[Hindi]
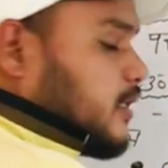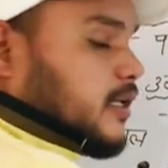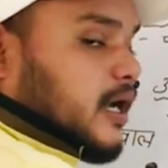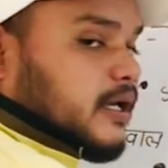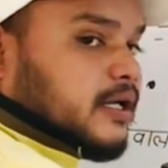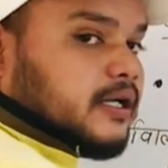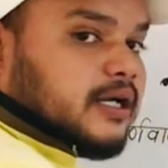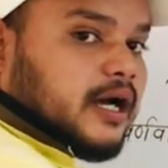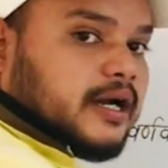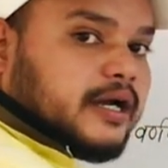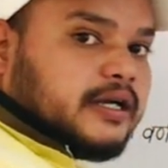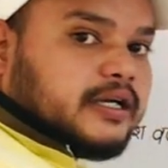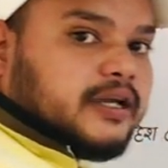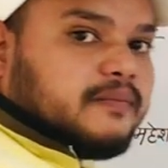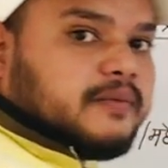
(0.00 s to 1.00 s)
देखा कि
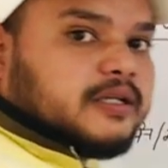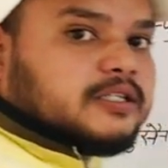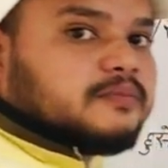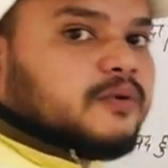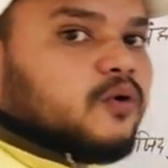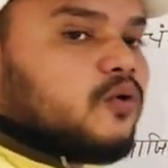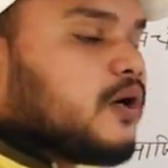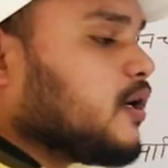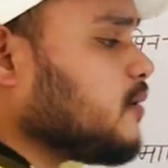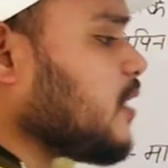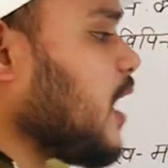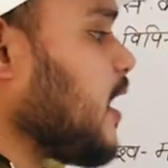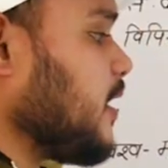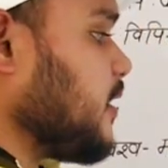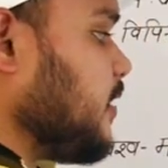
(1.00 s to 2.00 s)
करंट के बेस पे होकर
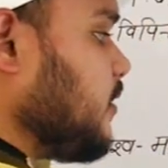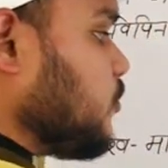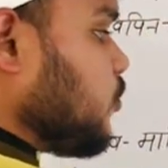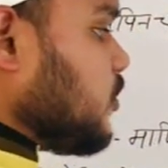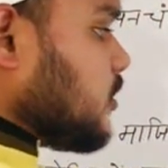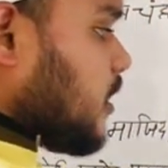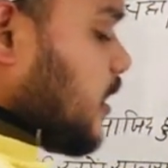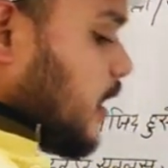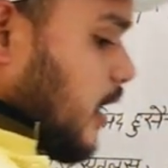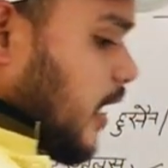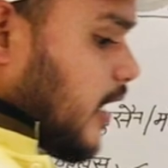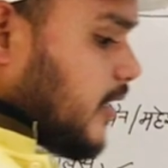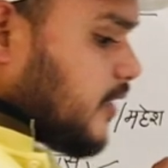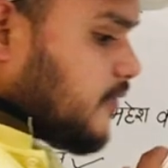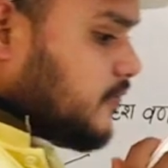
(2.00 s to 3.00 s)
आ रहे हैं तो इसके लिए
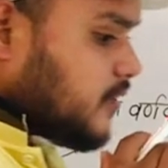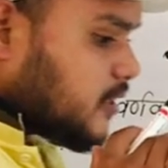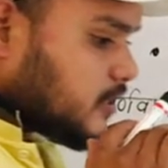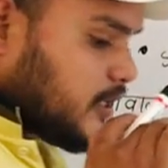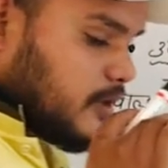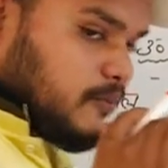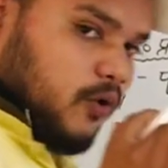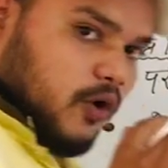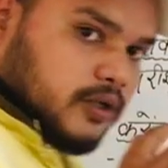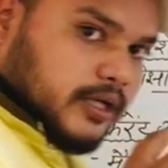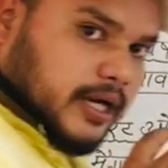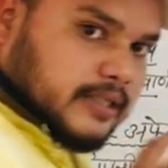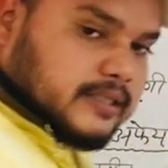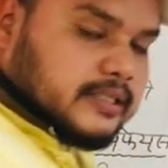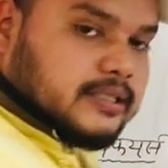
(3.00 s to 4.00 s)
करंट अफेयर्स की एक बहुत
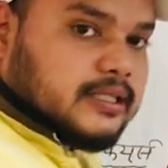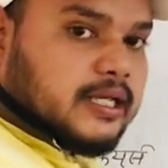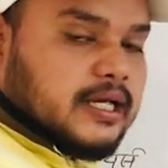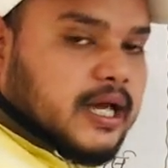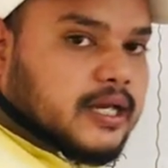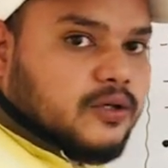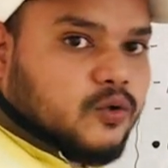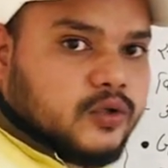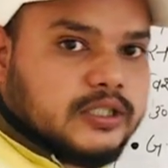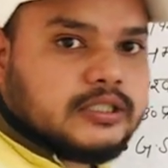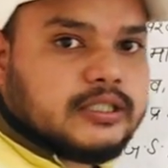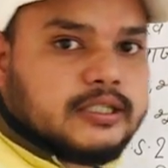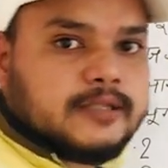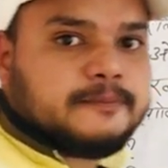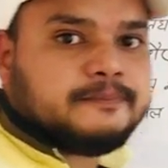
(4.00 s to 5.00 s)
अच्छी तैयारी होनी
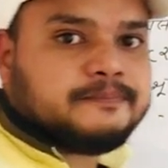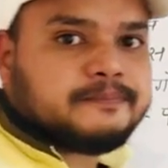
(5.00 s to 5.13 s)
चाहिए